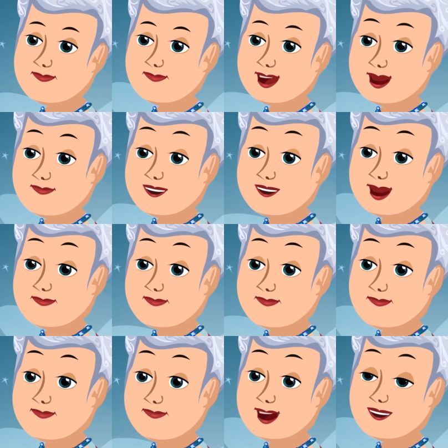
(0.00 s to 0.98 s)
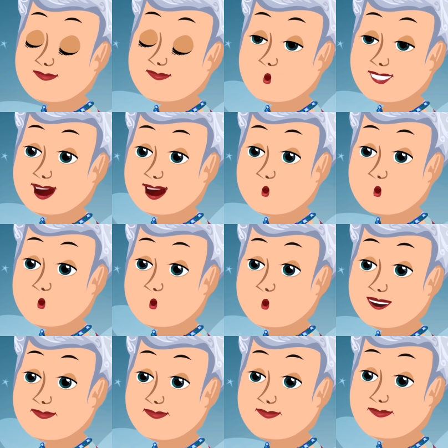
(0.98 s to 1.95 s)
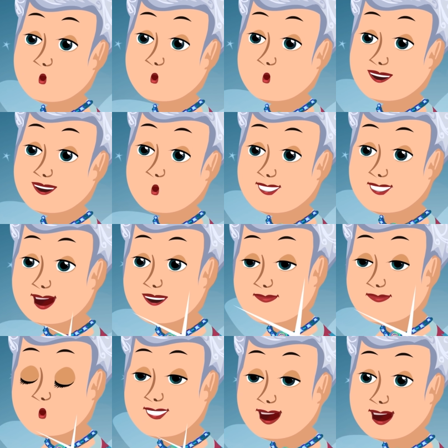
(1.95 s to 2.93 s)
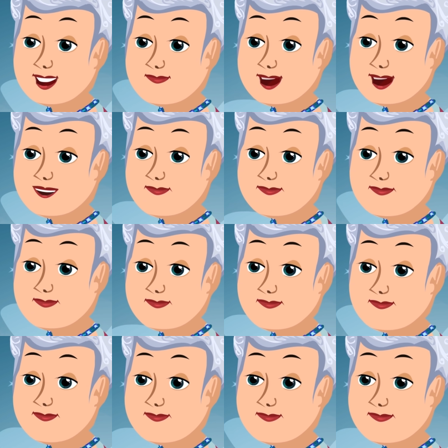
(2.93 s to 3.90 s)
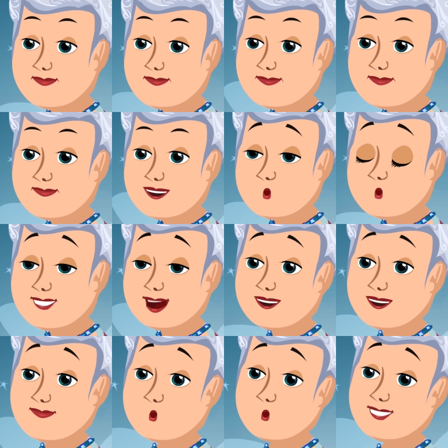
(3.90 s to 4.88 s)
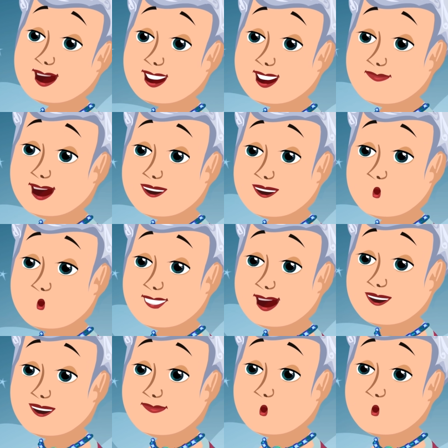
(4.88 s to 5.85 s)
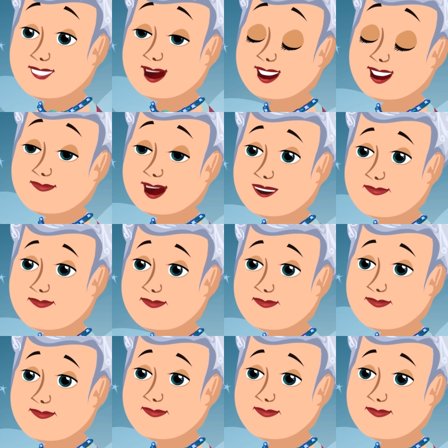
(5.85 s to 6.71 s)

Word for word: চলো এবার সব তৈরি পার্টির জন্য তৈরি হয়ে যাও কিন্তু তুমি এখনো এত দুঃখিত কেন